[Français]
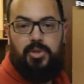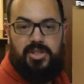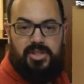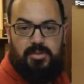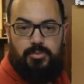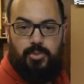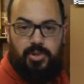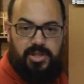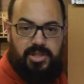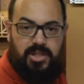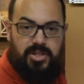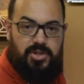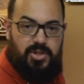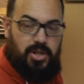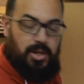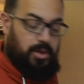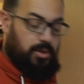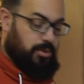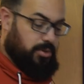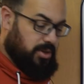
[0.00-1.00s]
moitié-moitié de
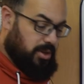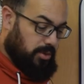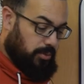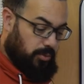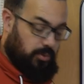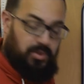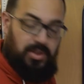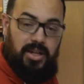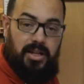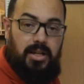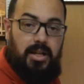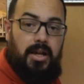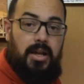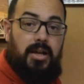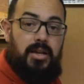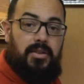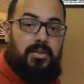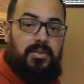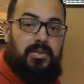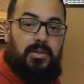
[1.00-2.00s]
chaque côté. Donc ça,
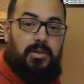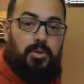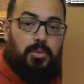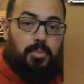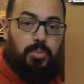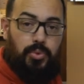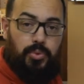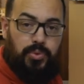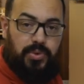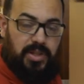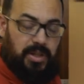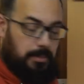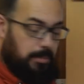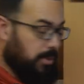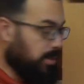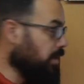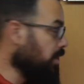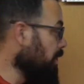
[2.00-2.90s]
c'est le plus simple.